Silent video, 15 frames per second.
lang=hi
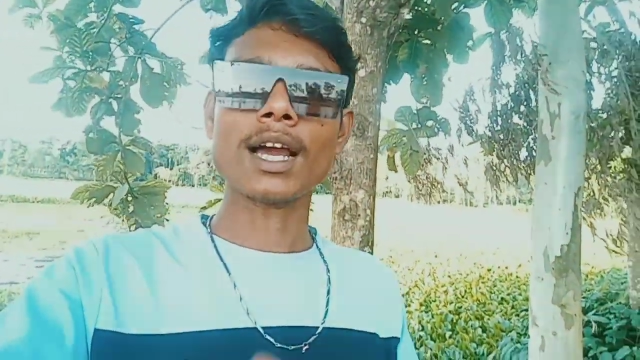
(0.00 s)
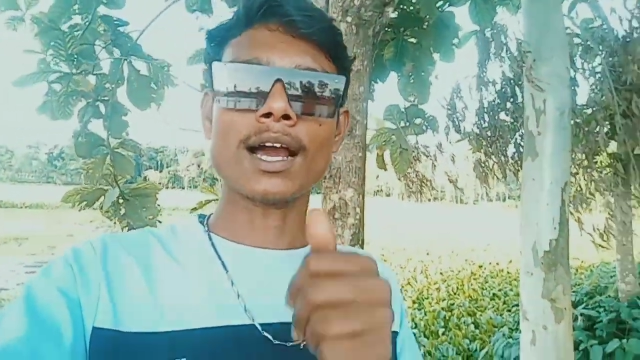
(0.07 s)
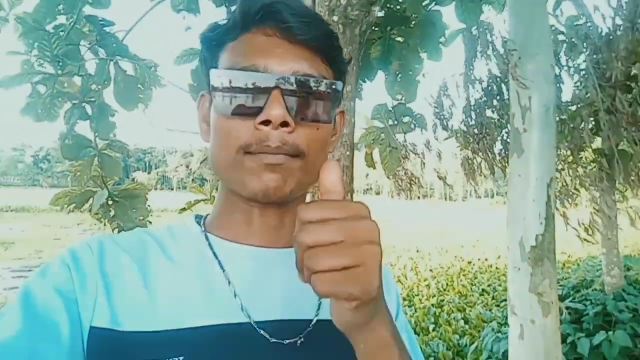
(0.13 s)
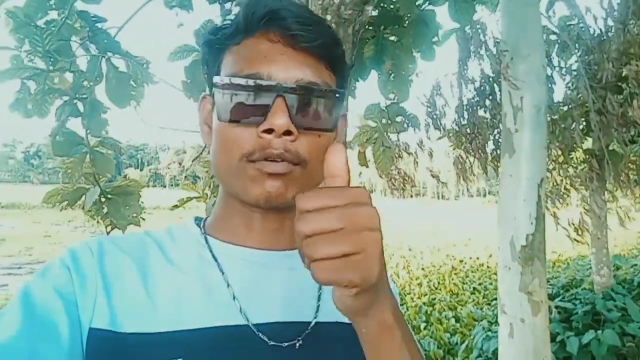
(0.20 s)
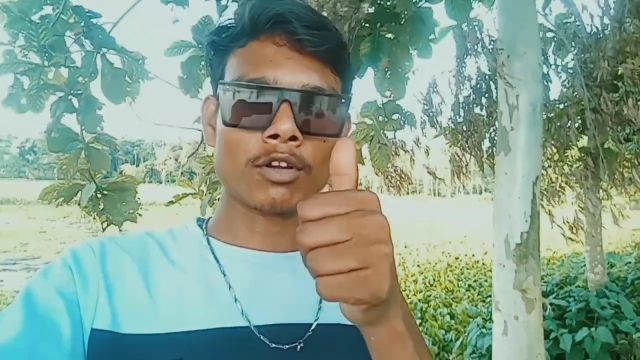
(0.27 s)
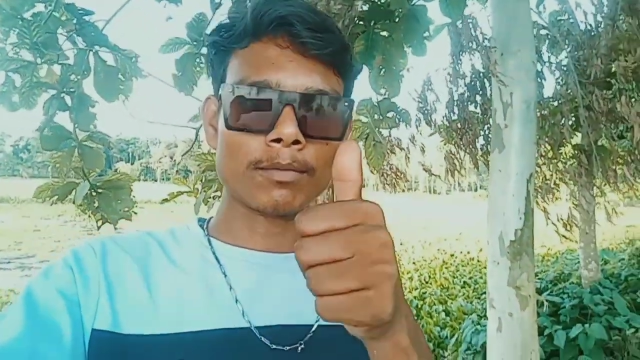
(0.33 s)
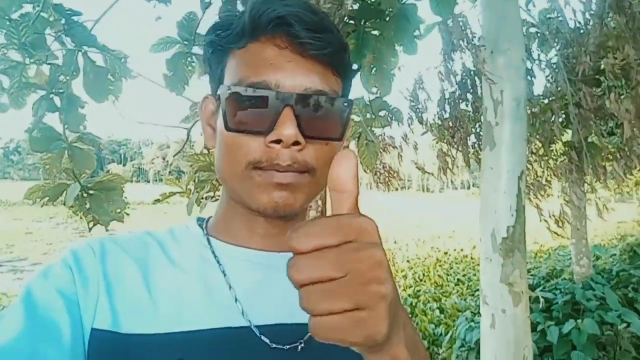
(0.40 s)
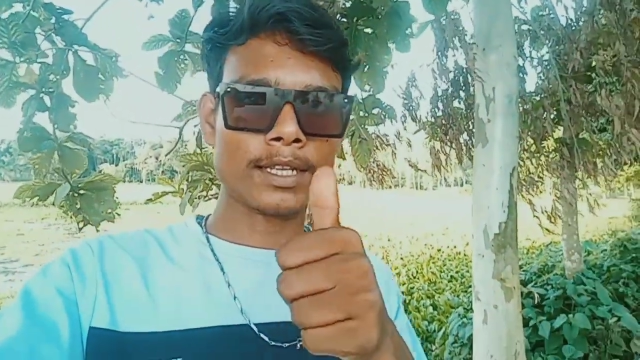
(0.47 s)
आप
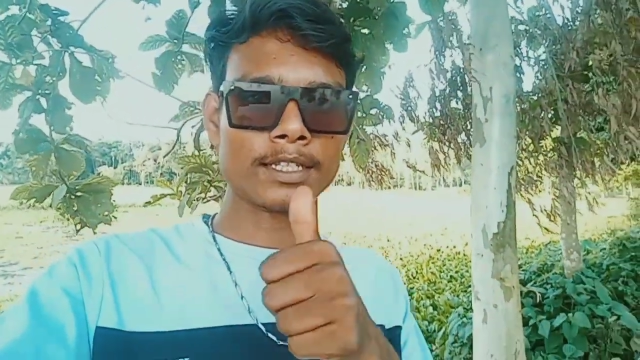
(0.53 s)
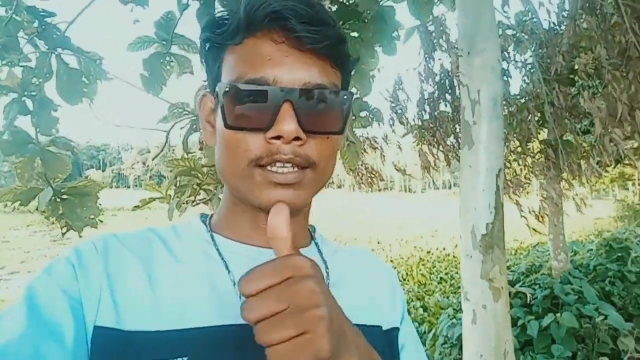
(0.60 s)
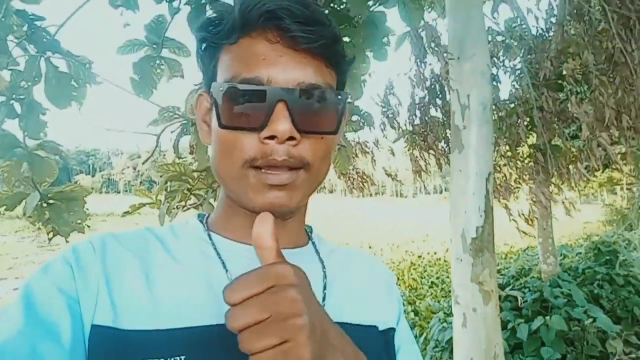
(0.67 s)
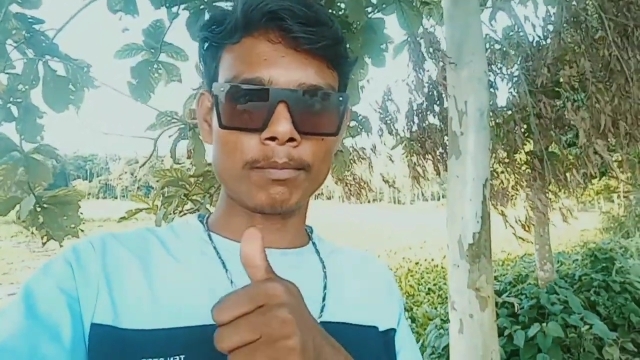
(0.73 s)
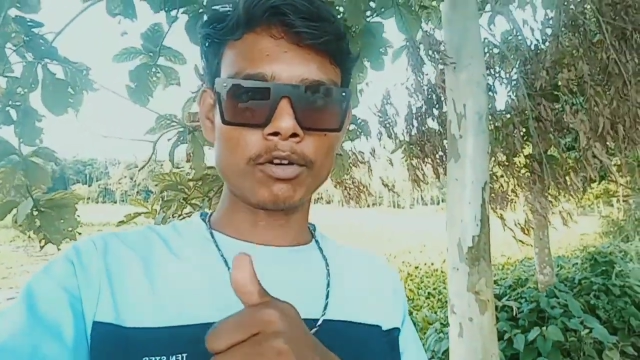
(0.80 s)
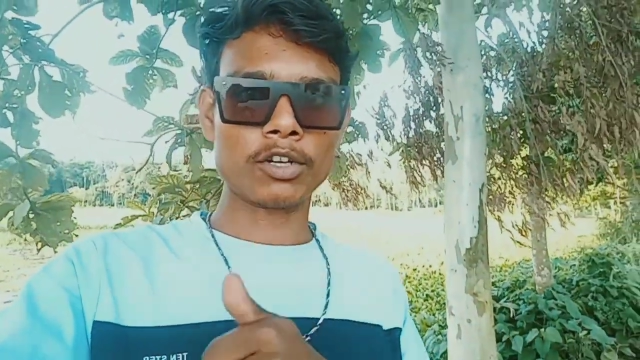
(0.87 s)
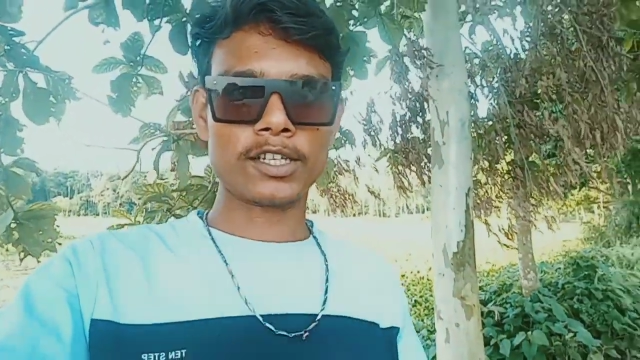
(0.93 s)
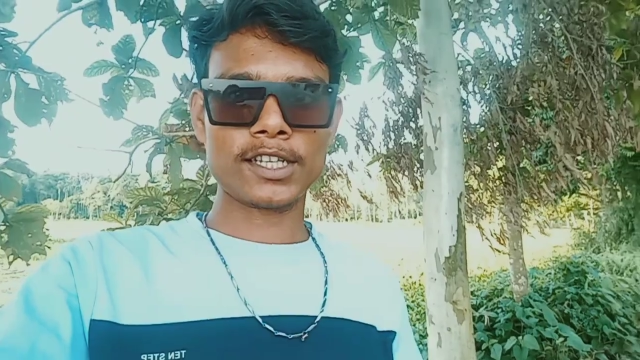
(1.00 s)
लोग प्लीज़
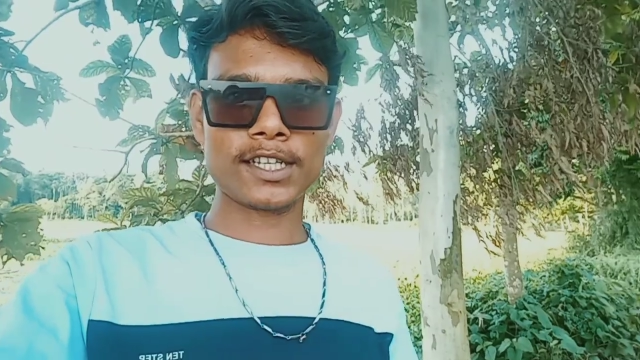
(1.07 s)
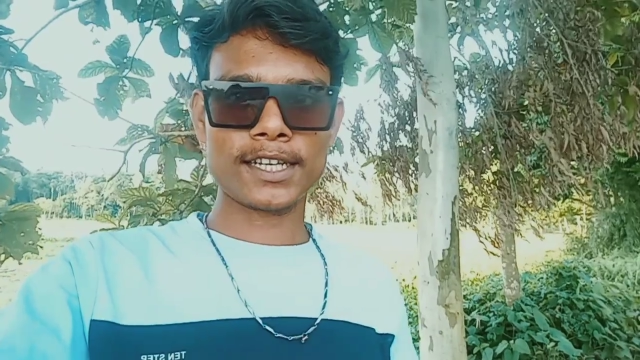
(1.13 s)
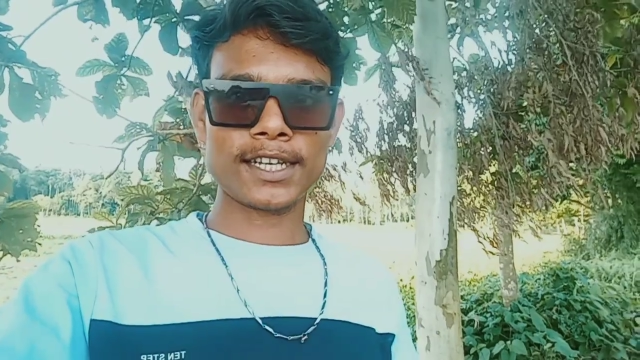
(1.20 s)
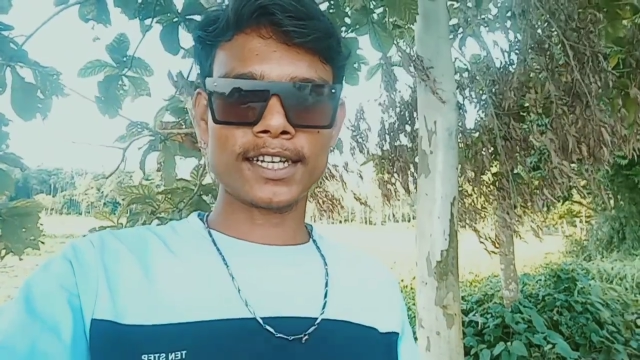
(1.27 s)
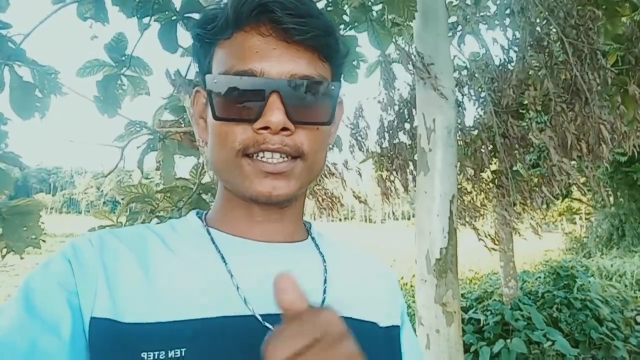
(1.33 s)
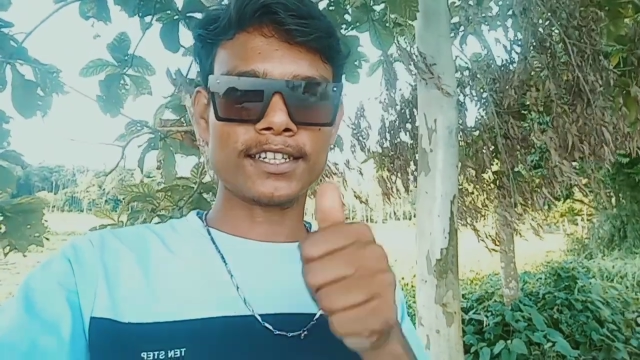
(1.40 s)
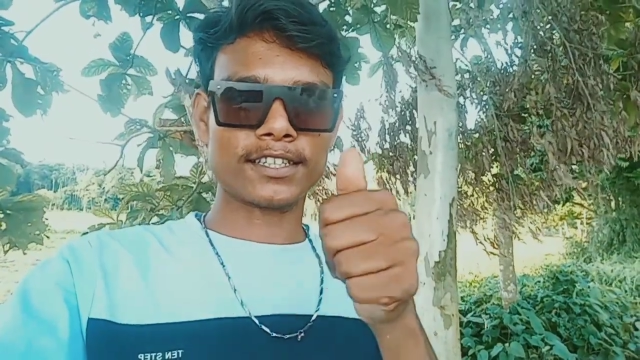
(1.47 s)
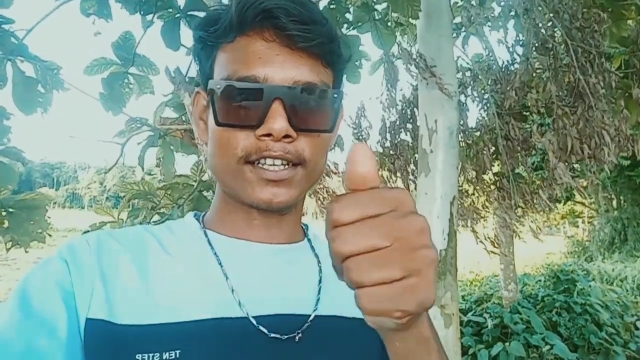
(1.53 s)
सपोर्ट
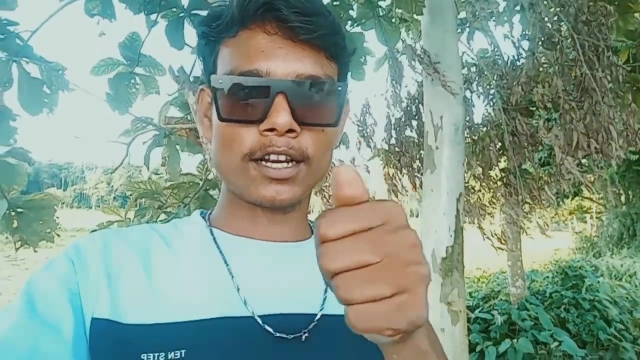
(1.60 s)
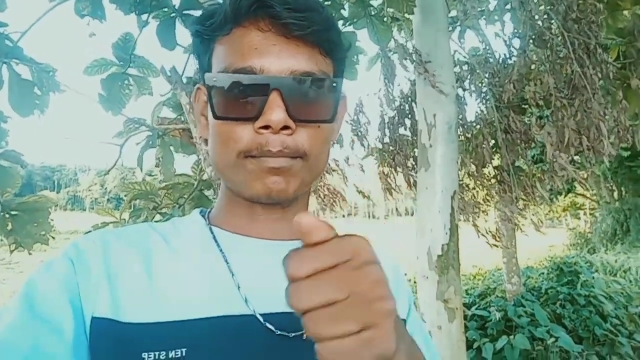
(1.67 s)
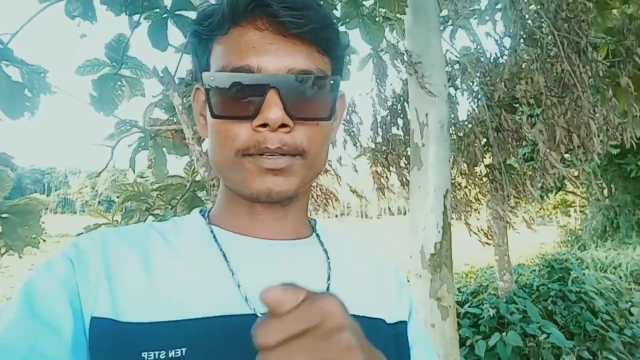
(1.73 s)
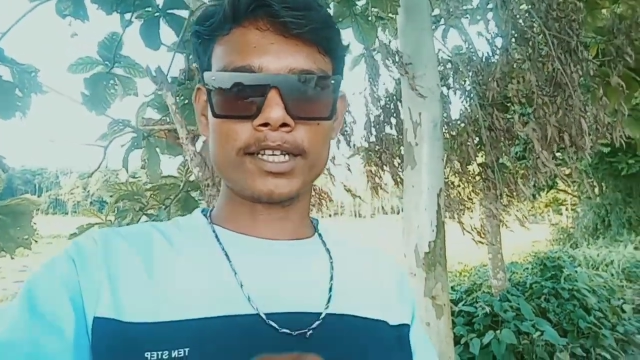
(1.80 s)
कीजिएगा सब्सक्राइब